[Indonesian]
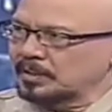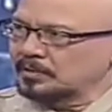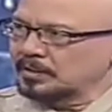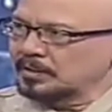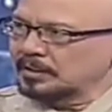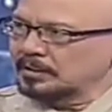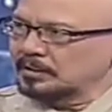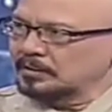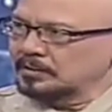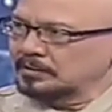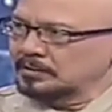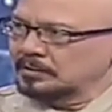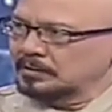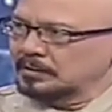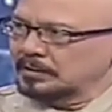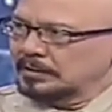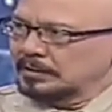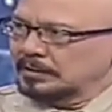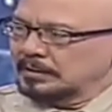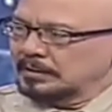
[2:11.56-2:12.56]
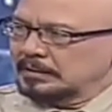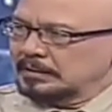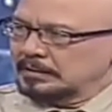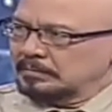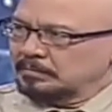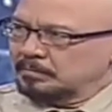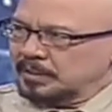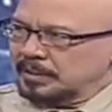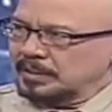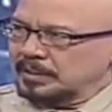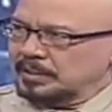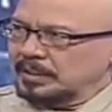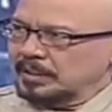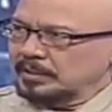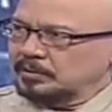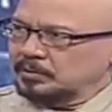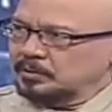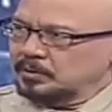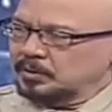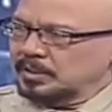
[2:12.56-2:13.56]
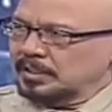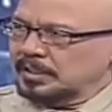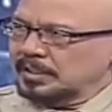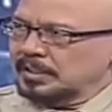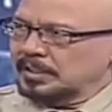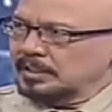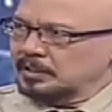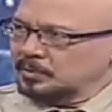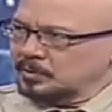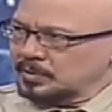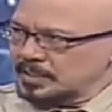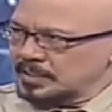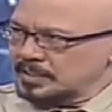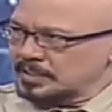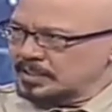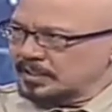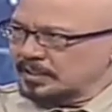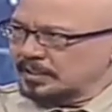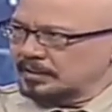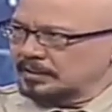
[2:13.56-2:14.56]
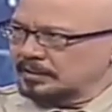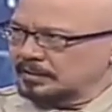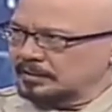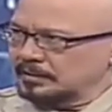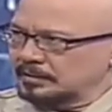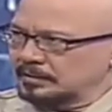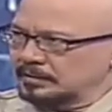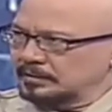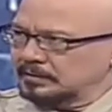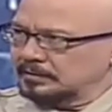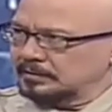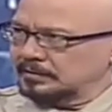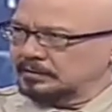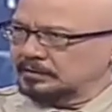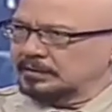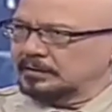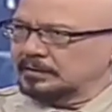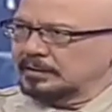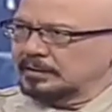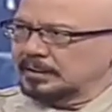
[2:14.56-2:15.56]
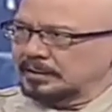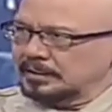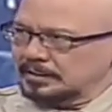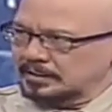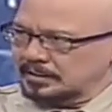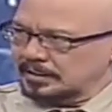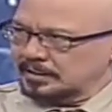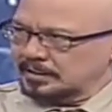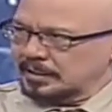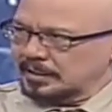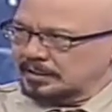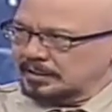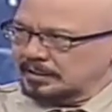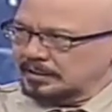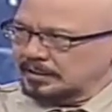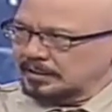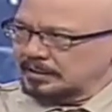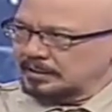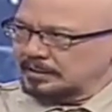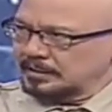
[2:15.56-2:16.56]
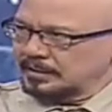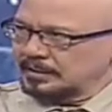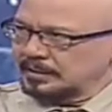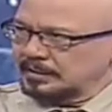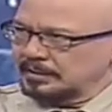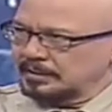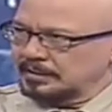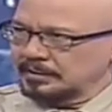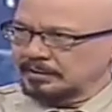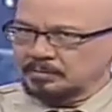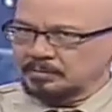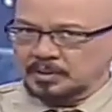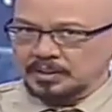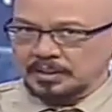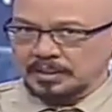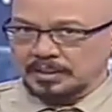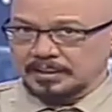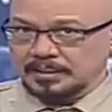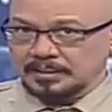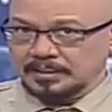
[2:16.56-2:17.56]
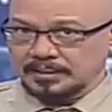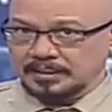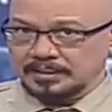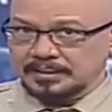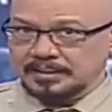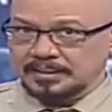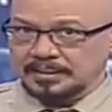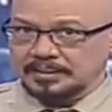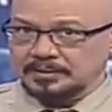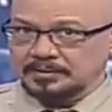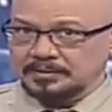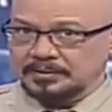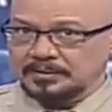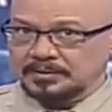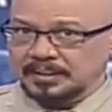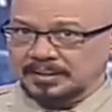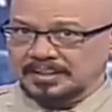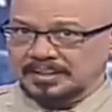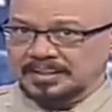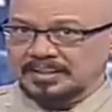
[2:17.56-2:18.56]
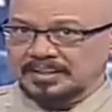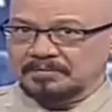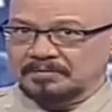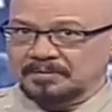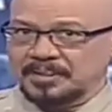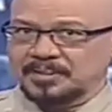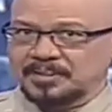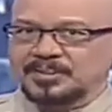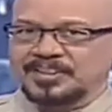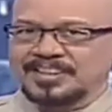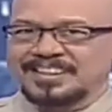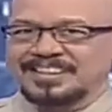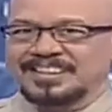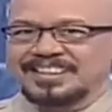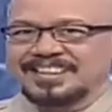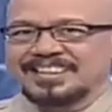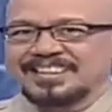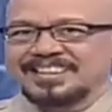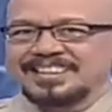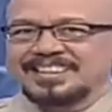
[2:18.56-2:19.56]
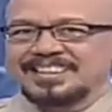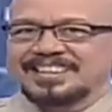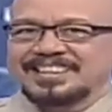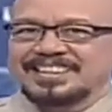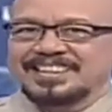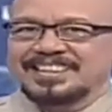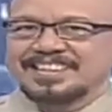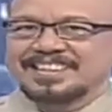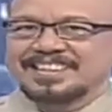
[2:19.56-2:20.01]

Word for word: 20 tahun itu berniat untuk keliling Indonesia. Iya. Nanti ceritakan ya. Tapi sekarang kita lihat dulu tayangan berikut ini.